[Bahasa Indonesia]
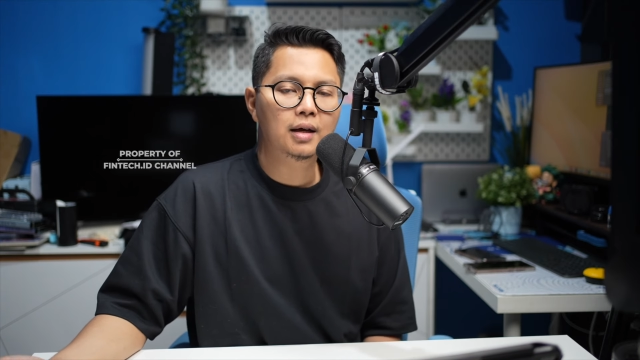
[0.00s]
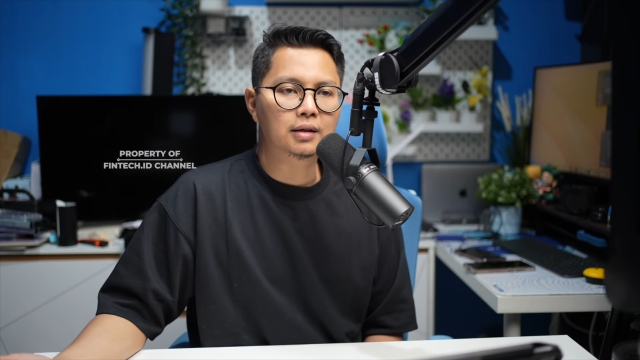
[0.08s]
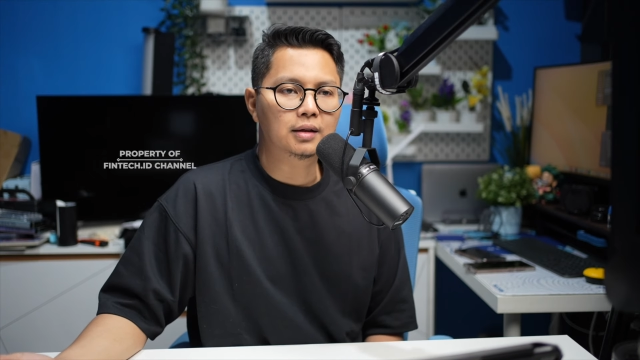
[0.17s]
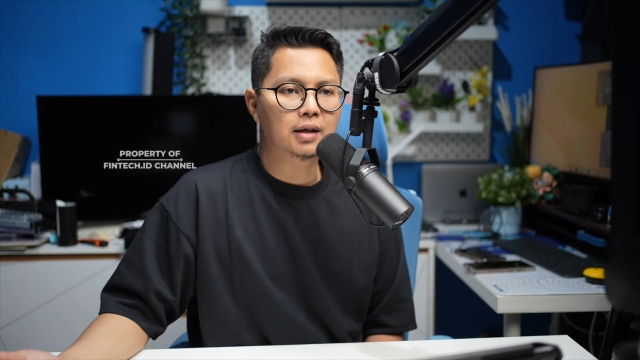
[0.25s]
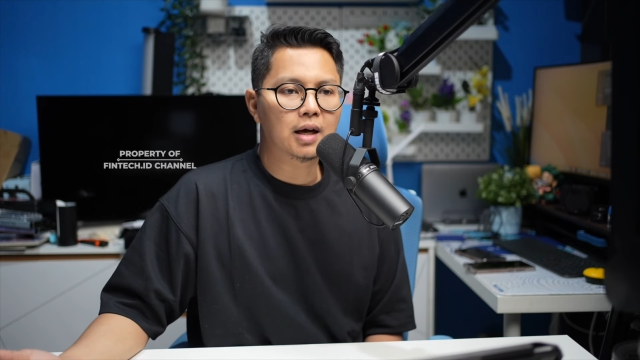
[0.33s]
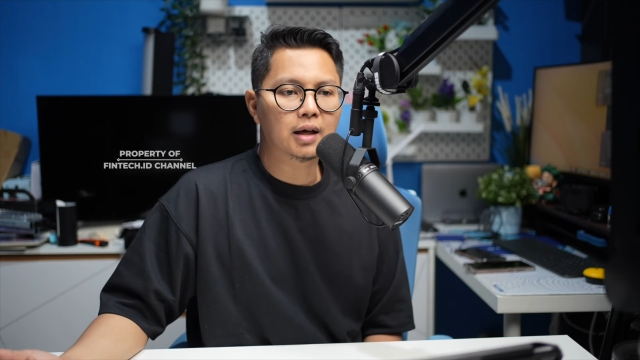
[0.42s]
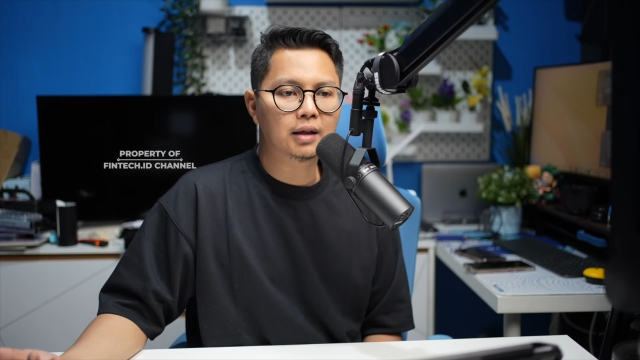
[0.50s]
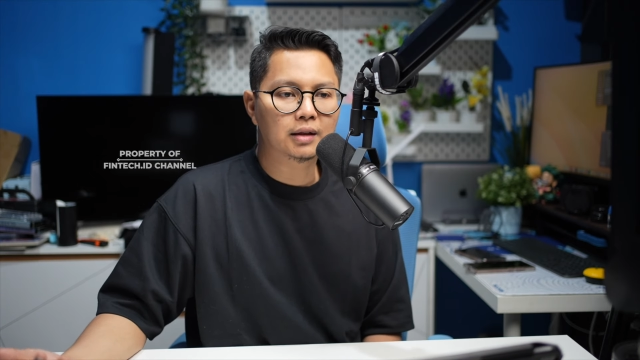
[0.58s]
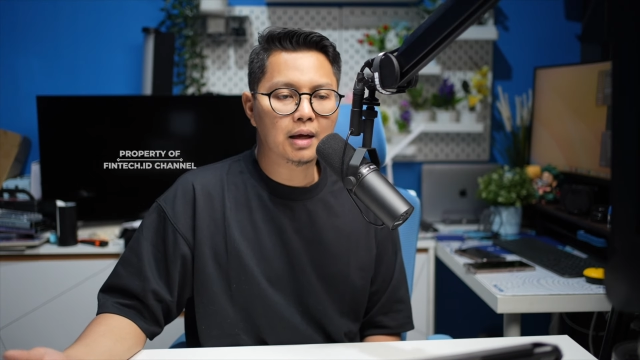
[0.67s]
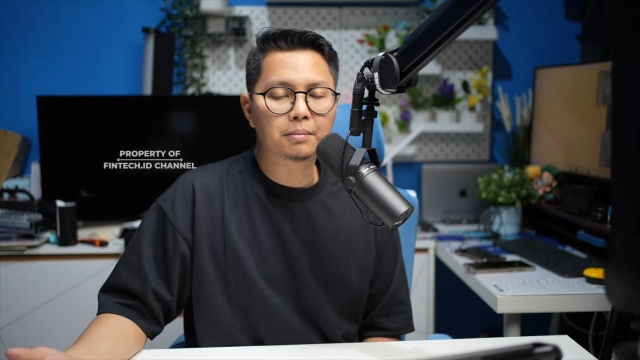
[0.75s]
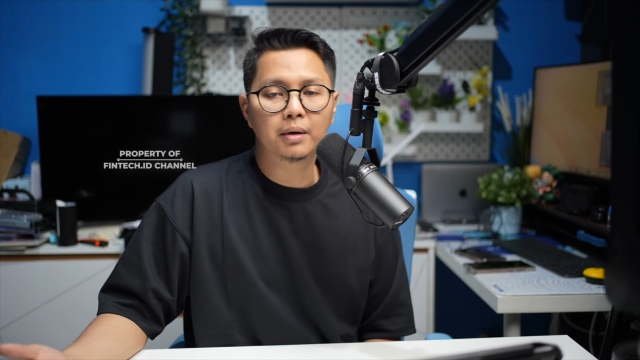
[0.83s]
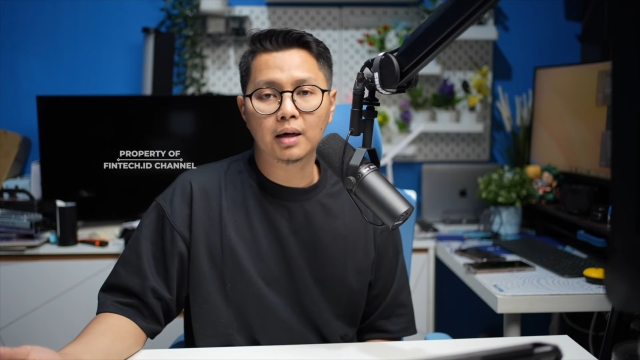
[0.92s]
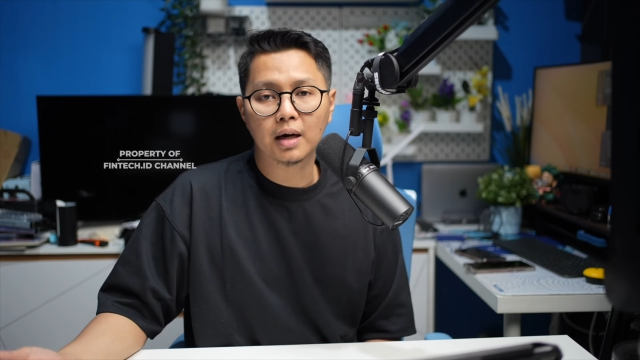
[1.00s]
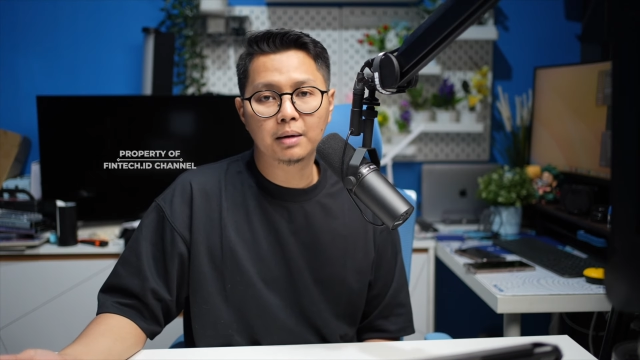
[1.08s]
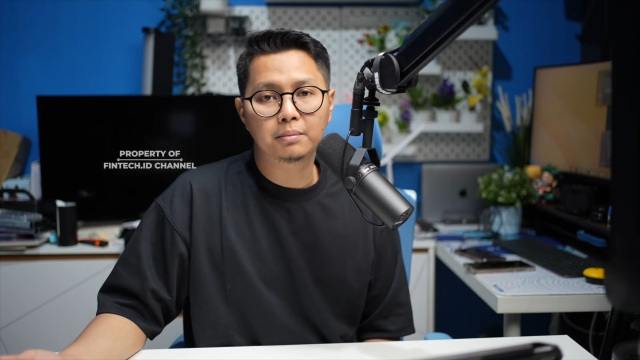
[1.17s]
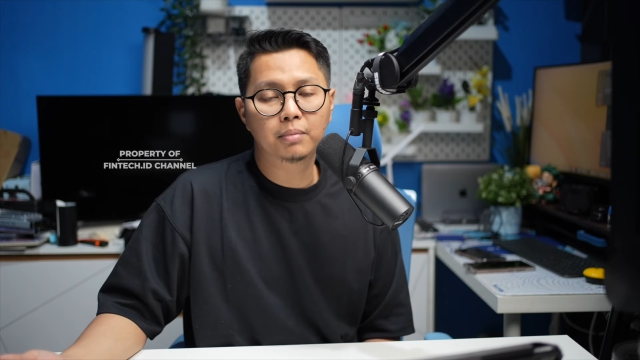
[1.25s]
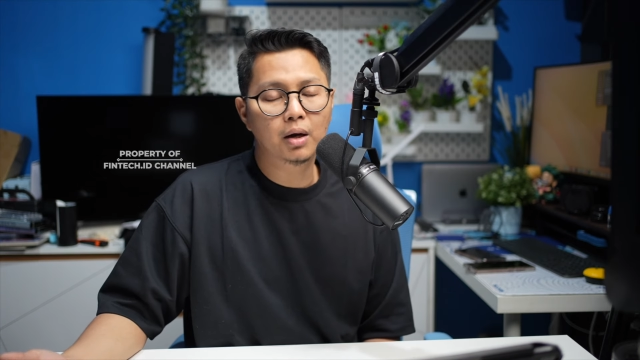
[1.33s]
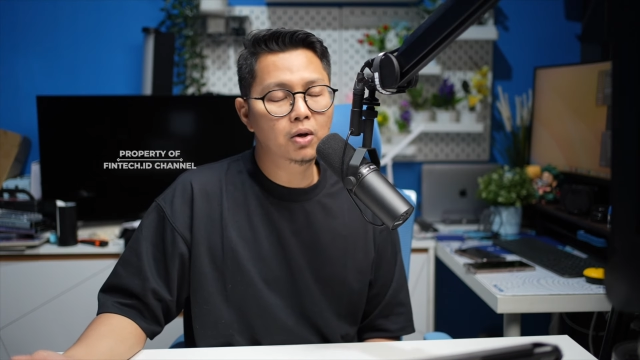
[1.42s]
ketika kita
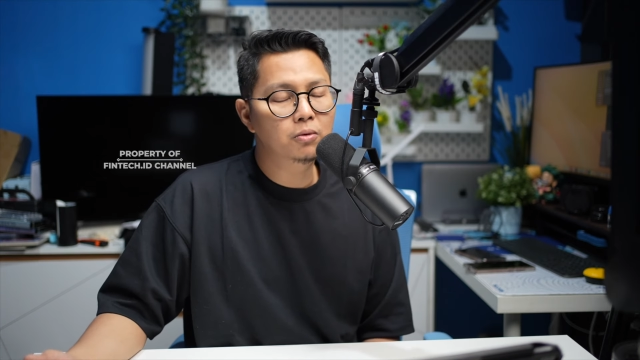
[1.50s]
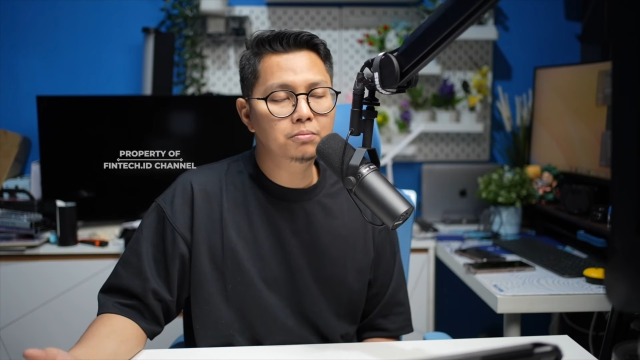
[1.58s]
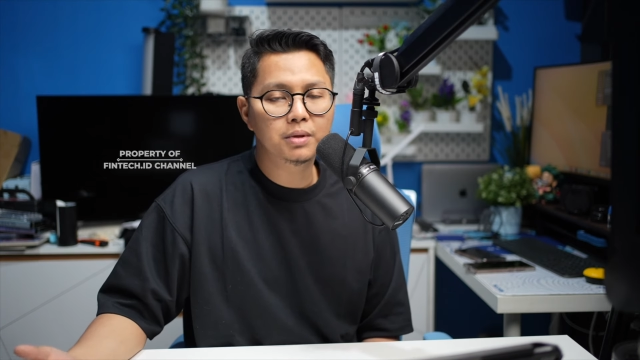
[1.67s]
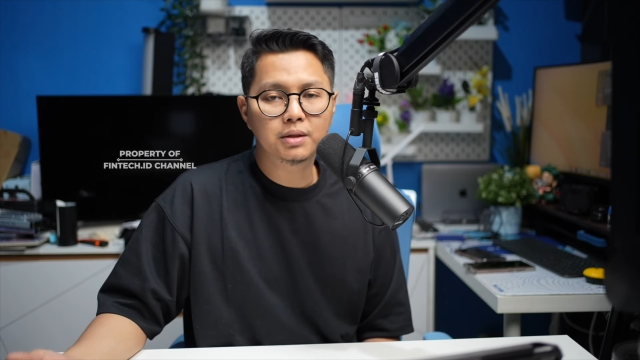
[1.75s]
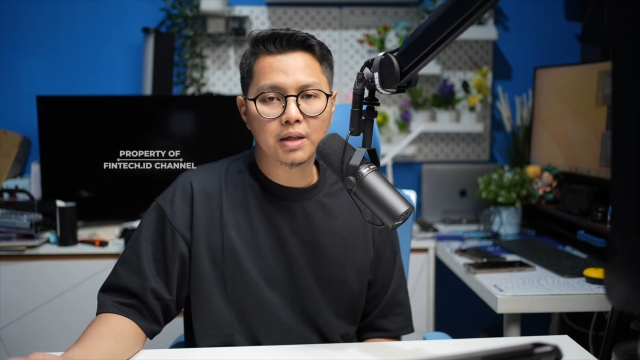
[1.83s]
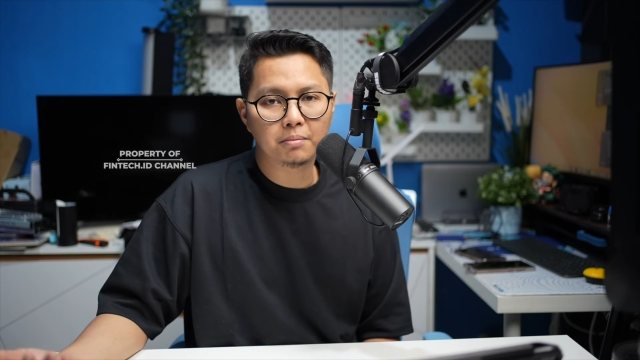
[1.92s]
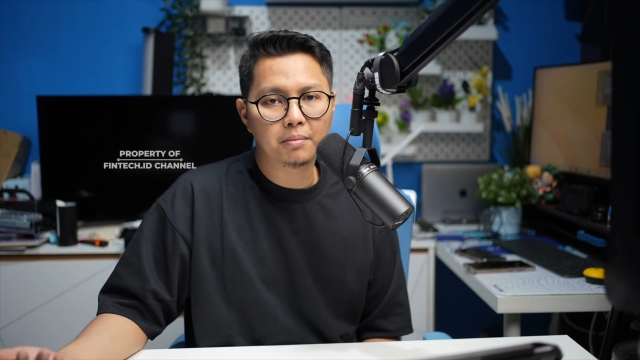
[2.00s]
beneran belum bisa